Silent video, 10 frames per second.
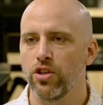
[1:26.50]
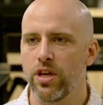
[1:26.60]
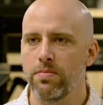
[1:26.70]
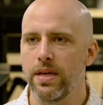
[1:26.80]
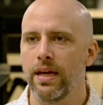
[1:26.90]

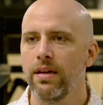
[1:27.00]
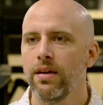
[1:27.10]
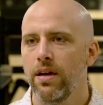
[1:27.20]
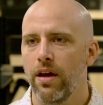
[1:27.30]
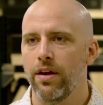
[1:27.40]
j'aime bien,
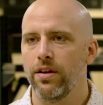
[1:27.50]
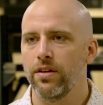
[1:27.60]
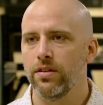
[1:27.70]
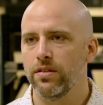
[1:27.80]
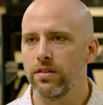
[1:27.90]

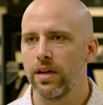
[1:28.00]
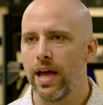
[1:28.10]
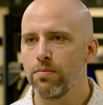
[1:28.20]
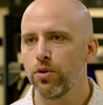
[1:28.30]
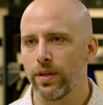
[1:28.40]

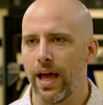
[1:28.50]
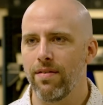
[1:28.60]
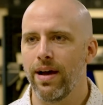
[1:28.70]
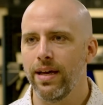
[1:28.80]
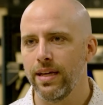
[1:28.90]
aime ton
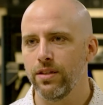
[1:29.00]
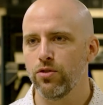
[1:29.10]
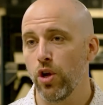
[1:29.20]
travail et tu